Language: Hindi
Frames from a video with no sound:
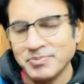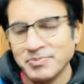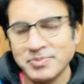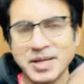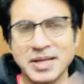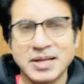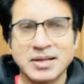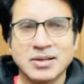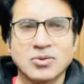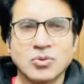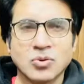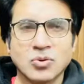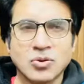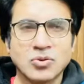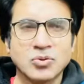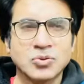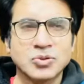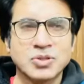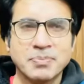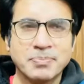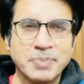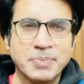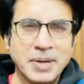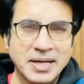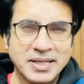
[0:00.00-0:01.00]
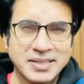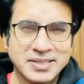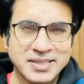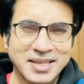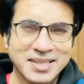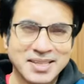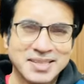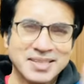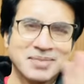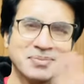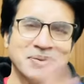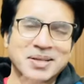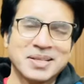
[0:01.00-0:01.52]
बिल्कुल उसे पहले
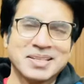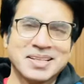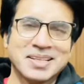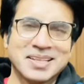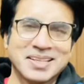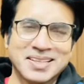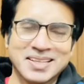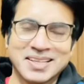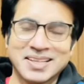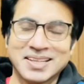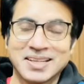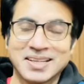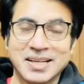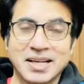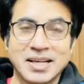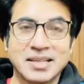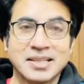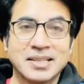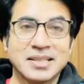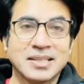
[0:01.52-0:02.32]
चार्जिंग पर जाकर लगाया